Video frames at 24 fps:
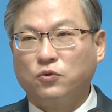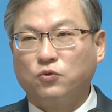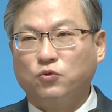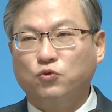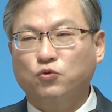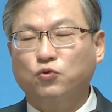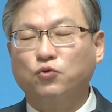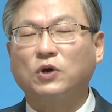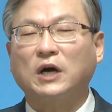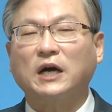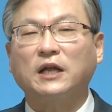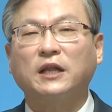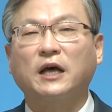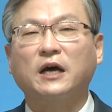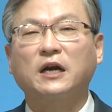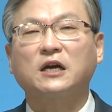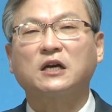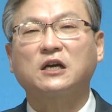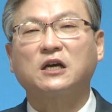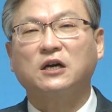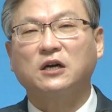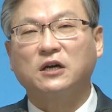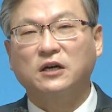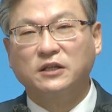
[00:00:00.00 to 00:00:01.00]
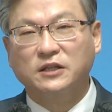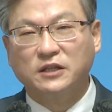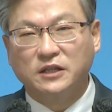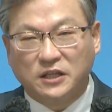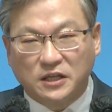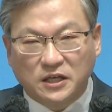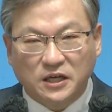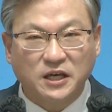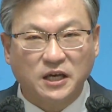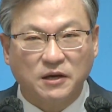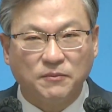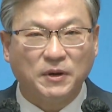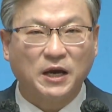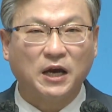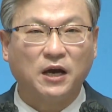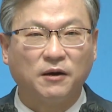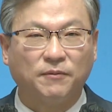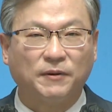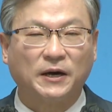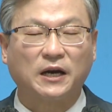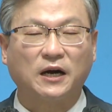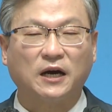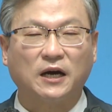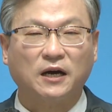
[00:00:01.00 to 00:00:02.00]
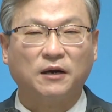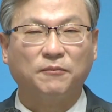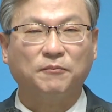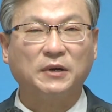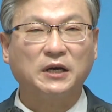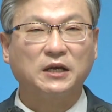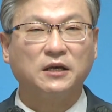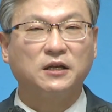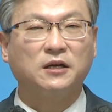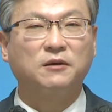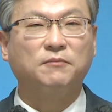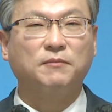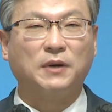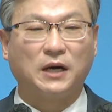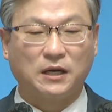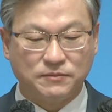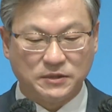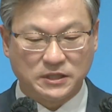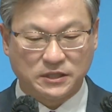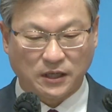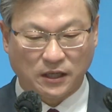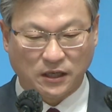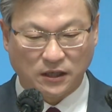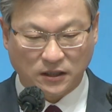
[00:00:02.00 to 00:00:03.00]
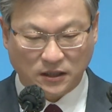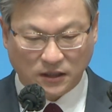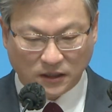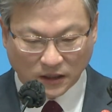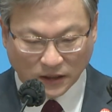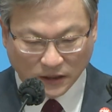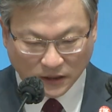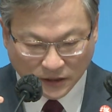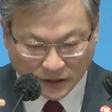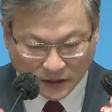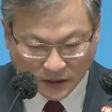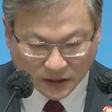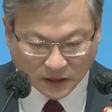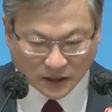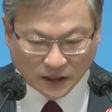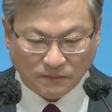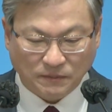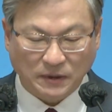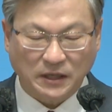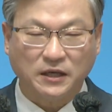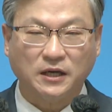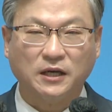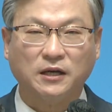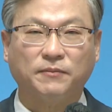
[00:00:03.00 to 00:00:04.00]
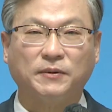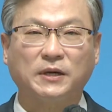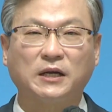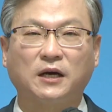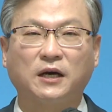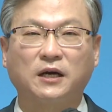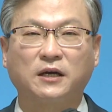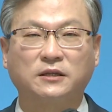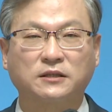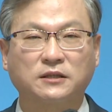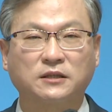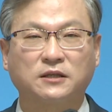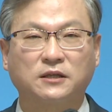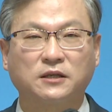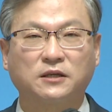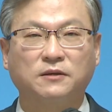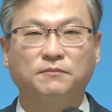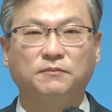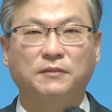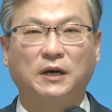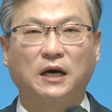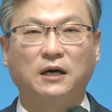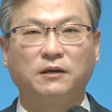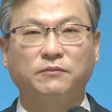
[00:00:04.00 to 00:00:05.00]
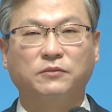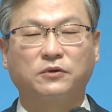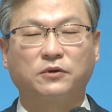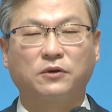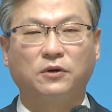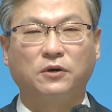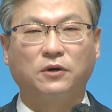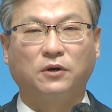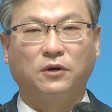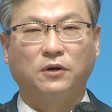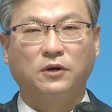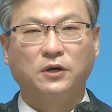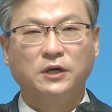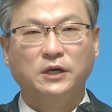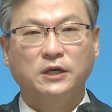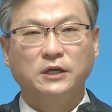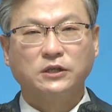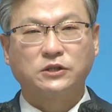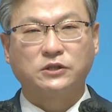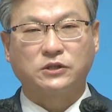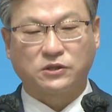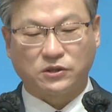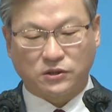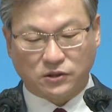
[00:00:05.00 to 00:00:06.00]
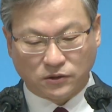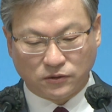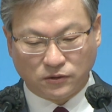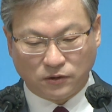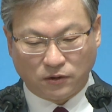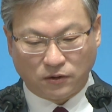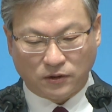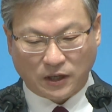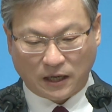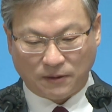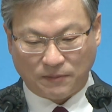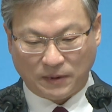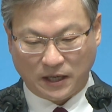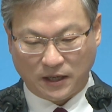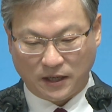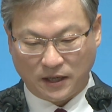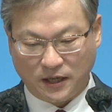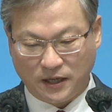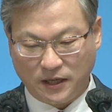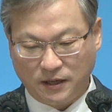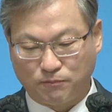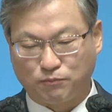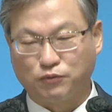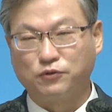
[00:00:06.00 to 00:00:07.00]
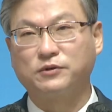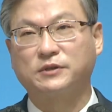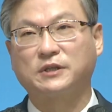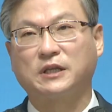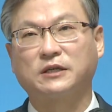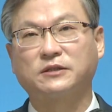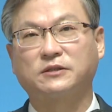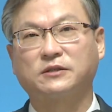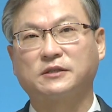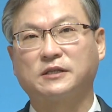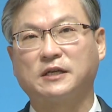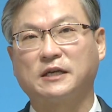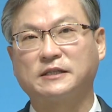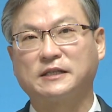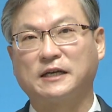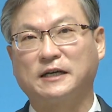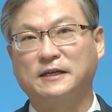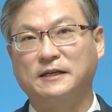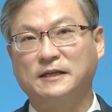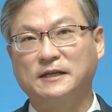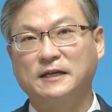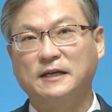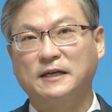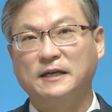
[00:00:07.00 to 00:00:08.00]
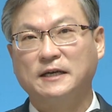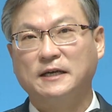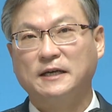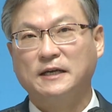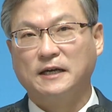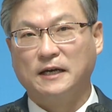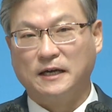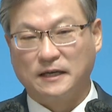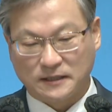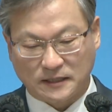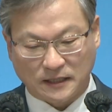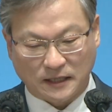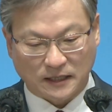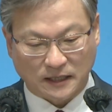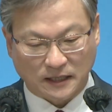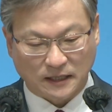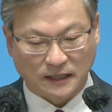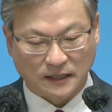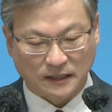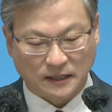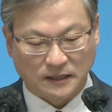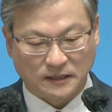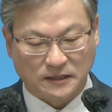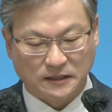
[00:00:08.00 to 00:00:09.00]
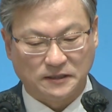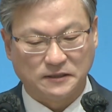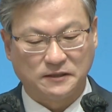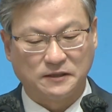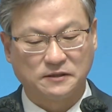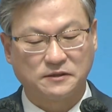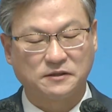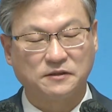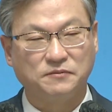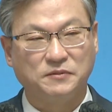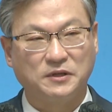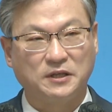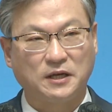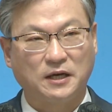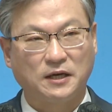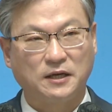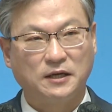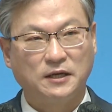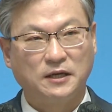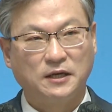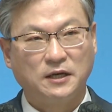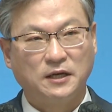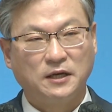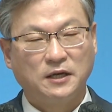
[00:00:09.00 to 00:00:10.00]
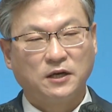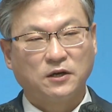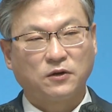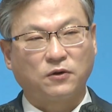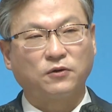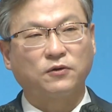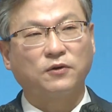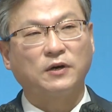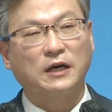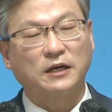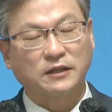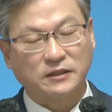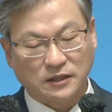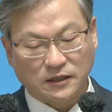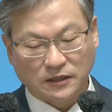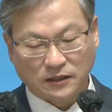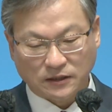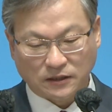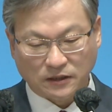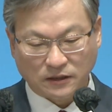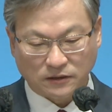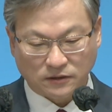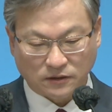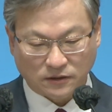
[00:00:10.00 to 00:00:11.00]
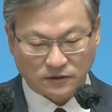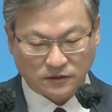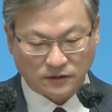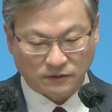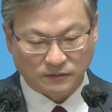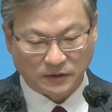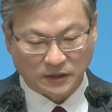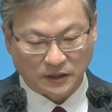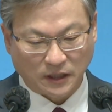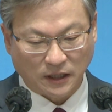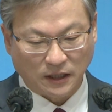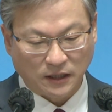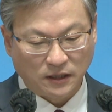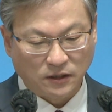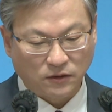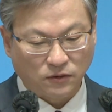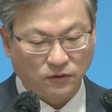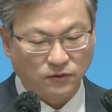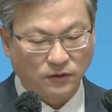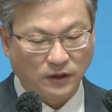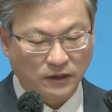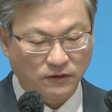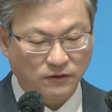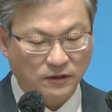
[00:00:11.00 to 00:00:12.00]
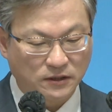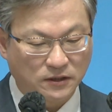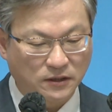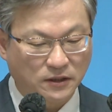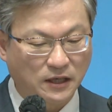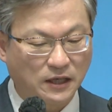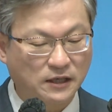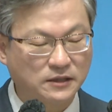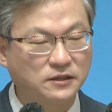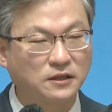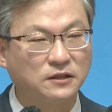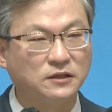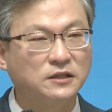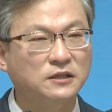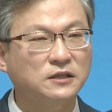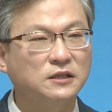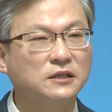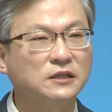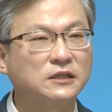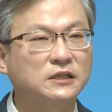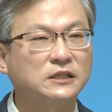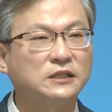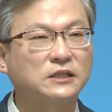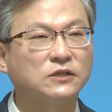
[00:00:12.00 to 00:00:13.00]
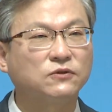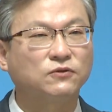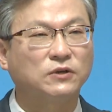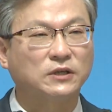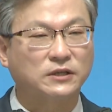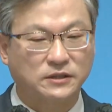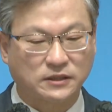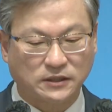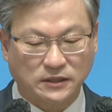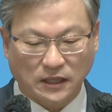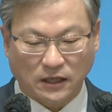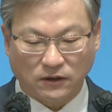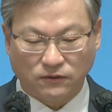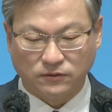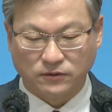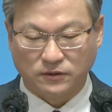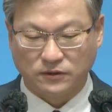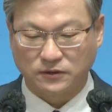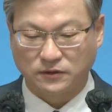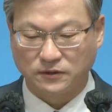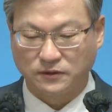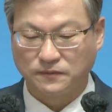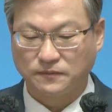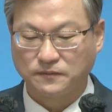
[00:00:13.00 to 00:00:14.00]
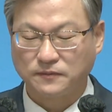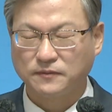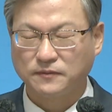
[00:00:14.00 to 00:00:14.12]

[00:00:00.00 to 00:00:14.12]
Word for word: 누가 나를 건드리기만 해봐라 막 이런 마음 있잖아요. 건드리만 해봐라라는 그런 마음으로 증오감에 불타서 세상을 살아가게 되어졌습니다. 고등학생이 되어졌습니다. 고등학교 들어가서 늘 친구와 싸우는 거예요.